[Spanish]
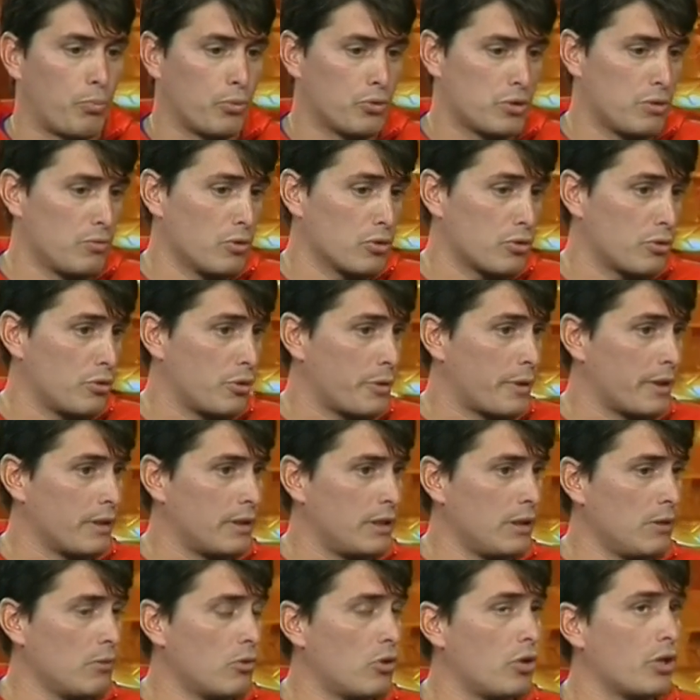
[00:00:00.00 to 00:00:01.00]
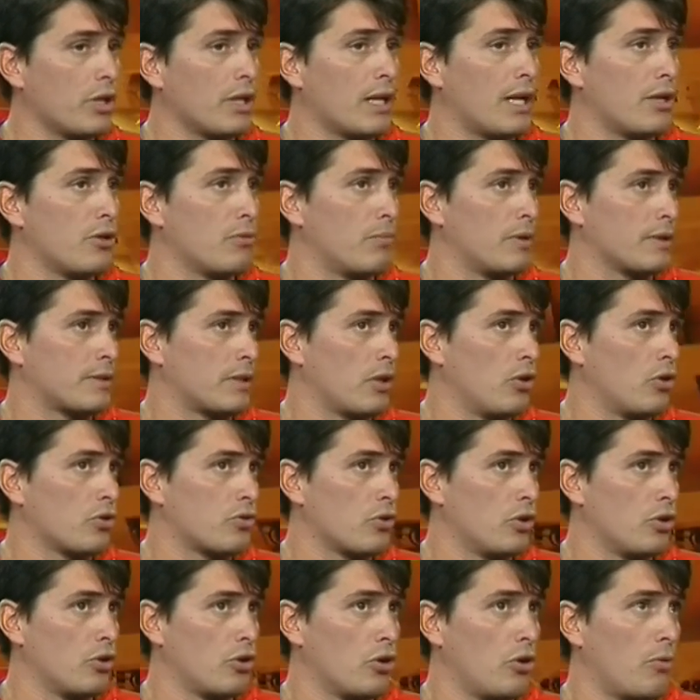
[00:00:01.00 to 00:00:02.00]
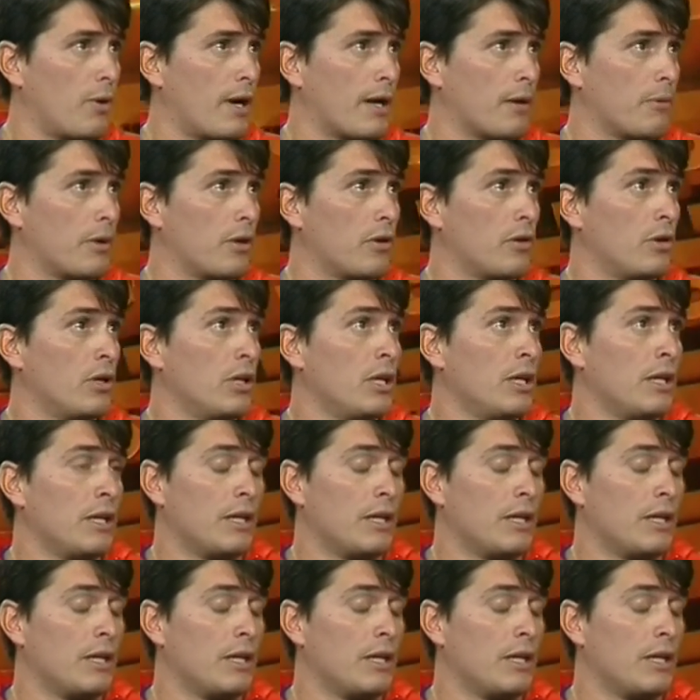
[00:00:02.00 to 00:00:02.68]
pusimos un objetivo y el año pasado se logró bárbaro.